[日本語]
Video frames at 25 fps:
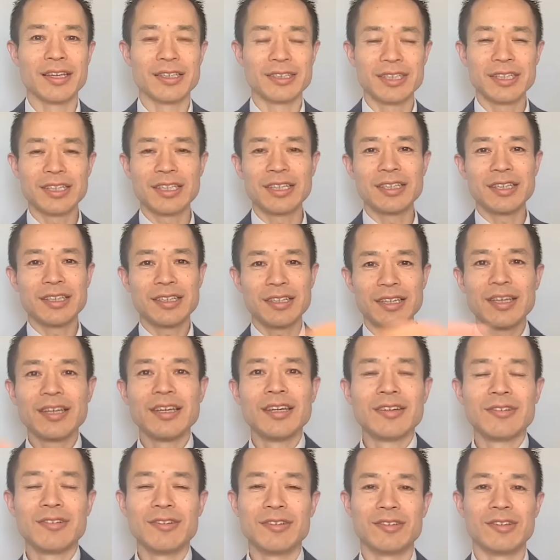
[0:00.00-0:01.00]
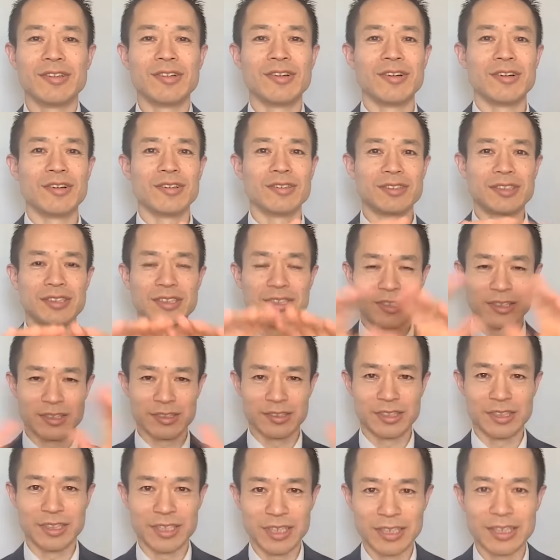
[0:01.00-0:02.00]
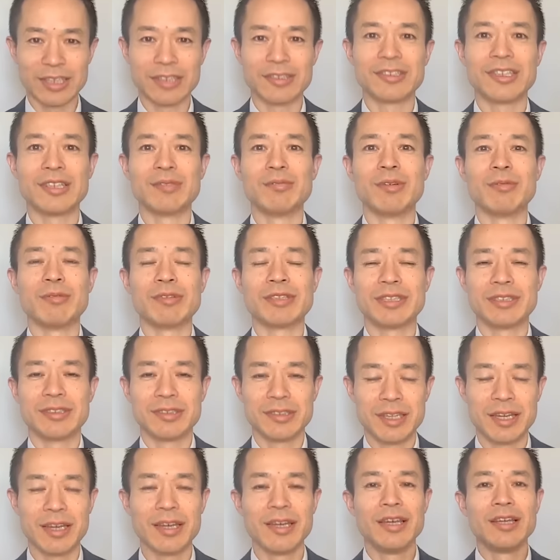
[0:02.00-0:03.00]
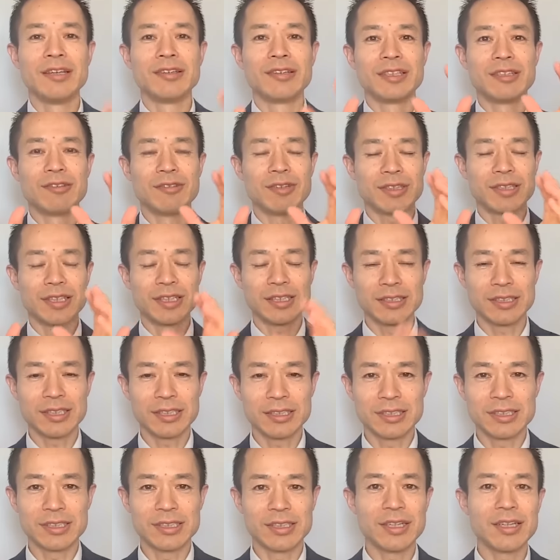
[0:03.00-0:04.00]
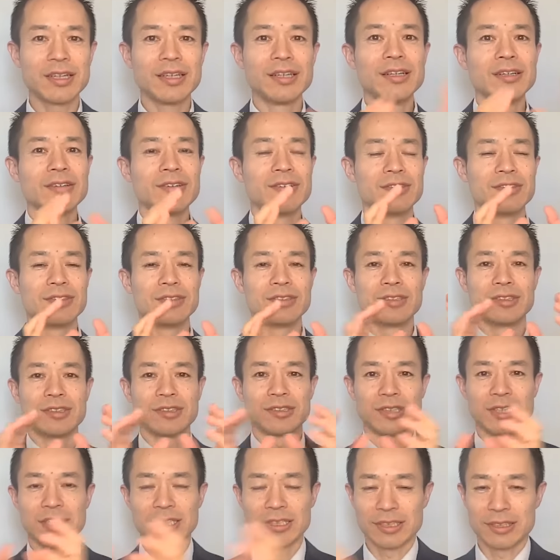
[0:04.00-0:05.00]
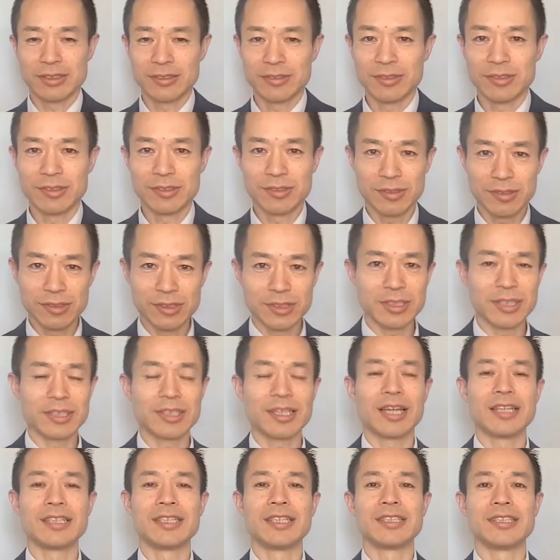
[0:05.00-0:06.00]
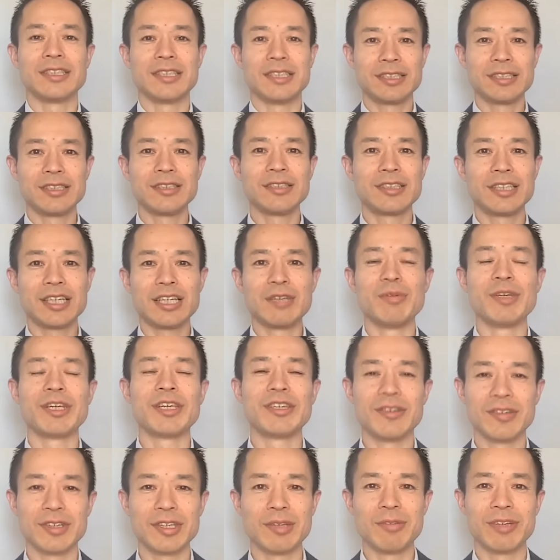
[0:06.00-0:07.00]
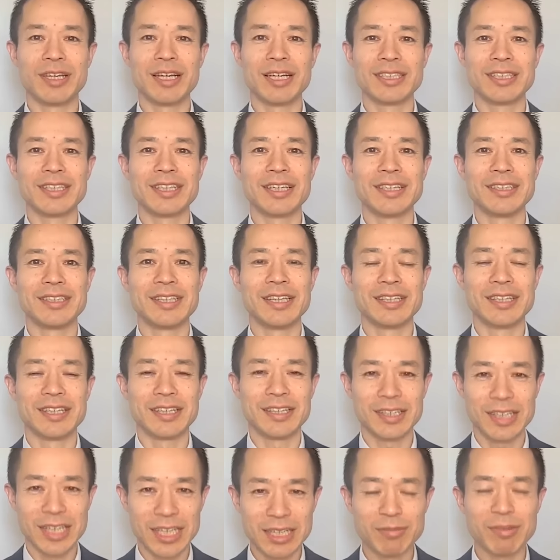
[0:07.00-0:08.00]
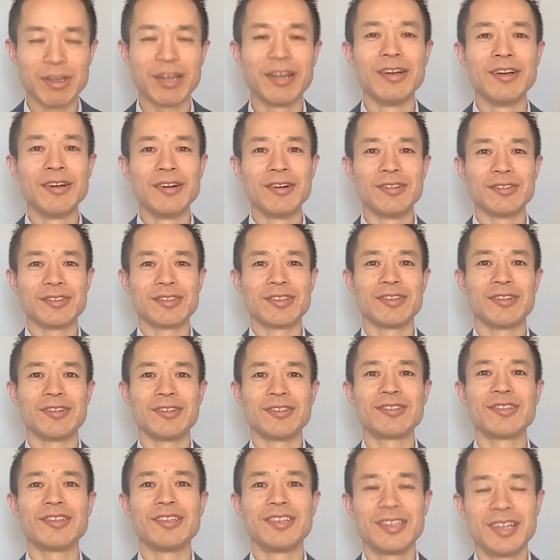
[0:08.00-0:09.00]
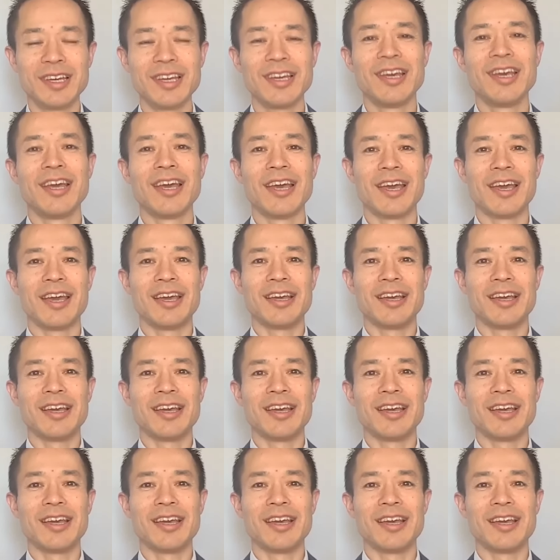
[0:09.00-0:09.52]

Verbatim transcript: 素敵なね、この地球になっていくと思いますので、私たちがこの周波数を通して大切にするって響きを響かせていっていただければ、本当にね、